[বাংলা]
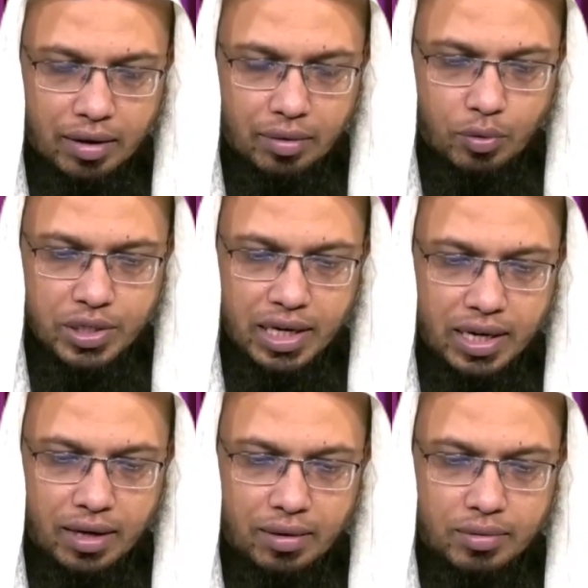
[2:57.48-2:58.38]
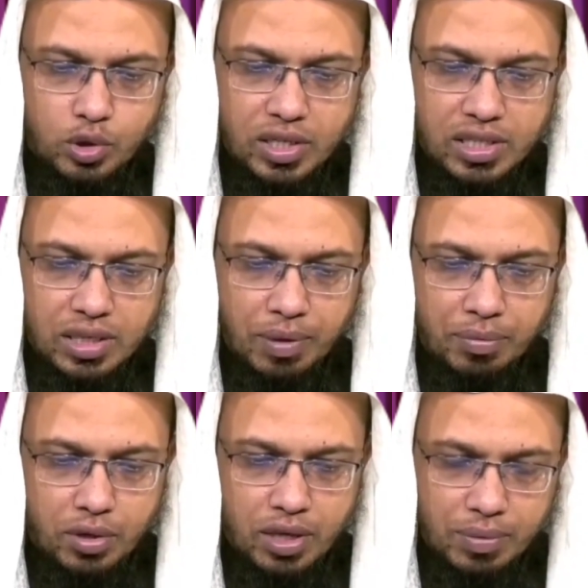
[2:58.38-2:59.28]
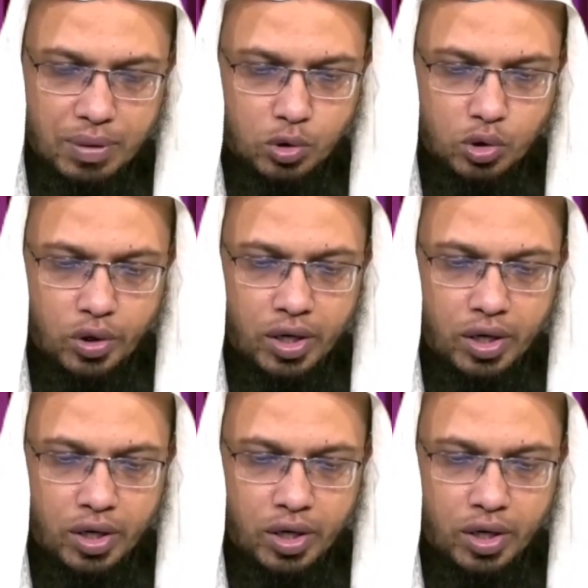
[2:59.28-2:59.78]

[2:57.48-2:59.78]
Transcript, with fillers: আর ওই টাকা যদি স্ত্রী মাফ করে দেন আপনার মুক্ত